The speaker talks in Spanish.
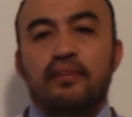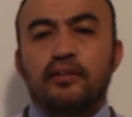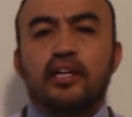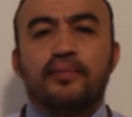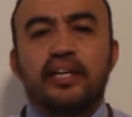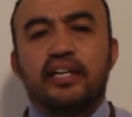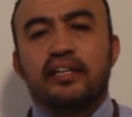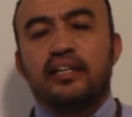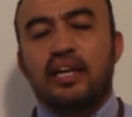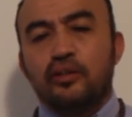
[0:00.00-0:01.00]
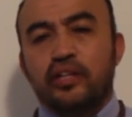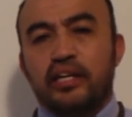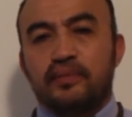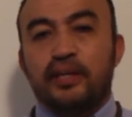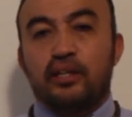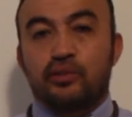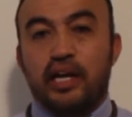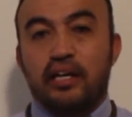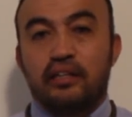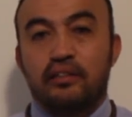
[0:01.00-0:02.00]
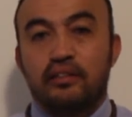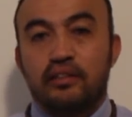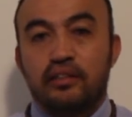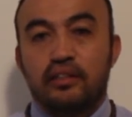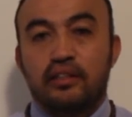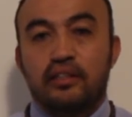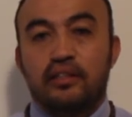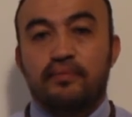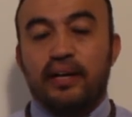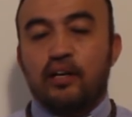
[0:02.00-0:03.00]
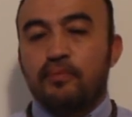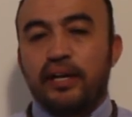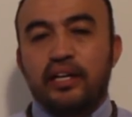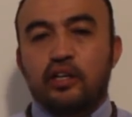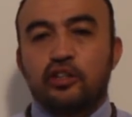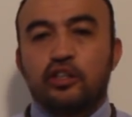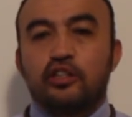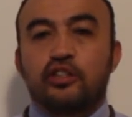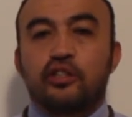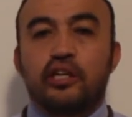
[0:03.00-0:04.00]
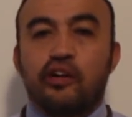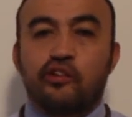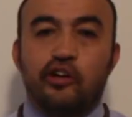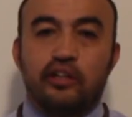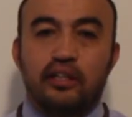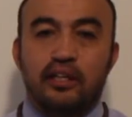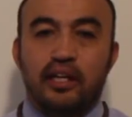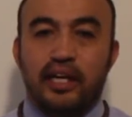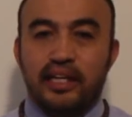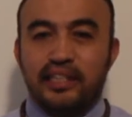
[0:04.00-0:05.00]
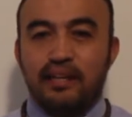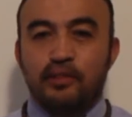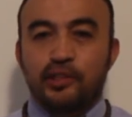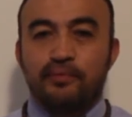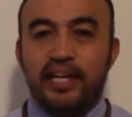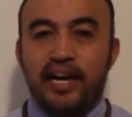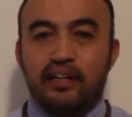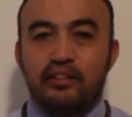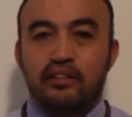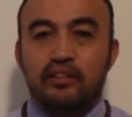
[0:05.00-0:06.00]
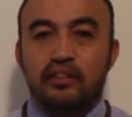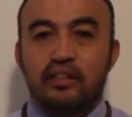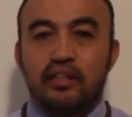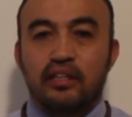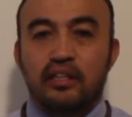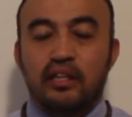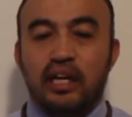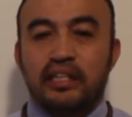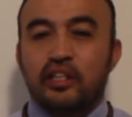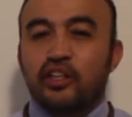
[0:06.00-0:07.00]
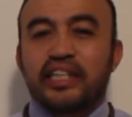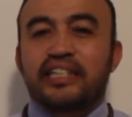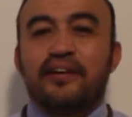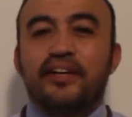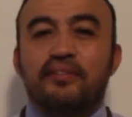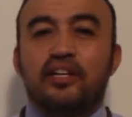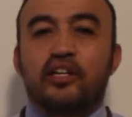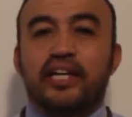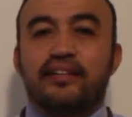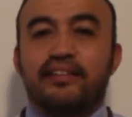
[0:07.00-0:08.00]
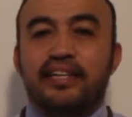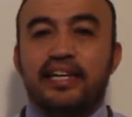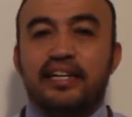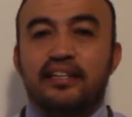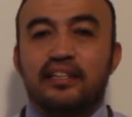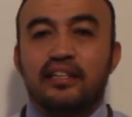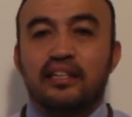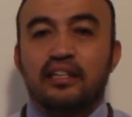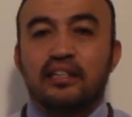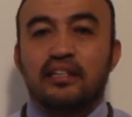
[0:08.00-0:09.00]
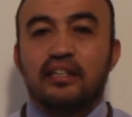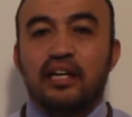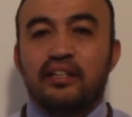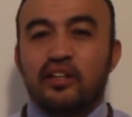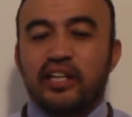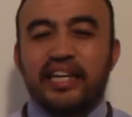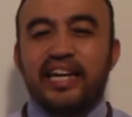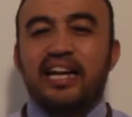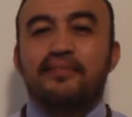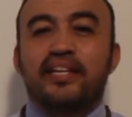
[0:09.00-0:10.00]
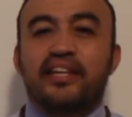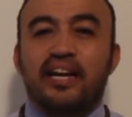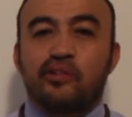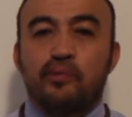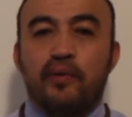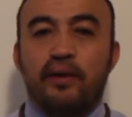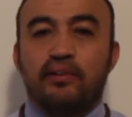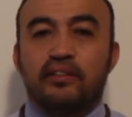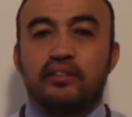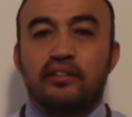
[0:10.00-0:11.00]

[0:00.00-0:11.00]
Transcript: Vamos a pedir la luz del Espíritu Santo para comprender con todo nuestro corazón ese hermoso milagro. El Señor que está vivo en la Eucaristía, el Señor que quiere alimentar a su pueblo,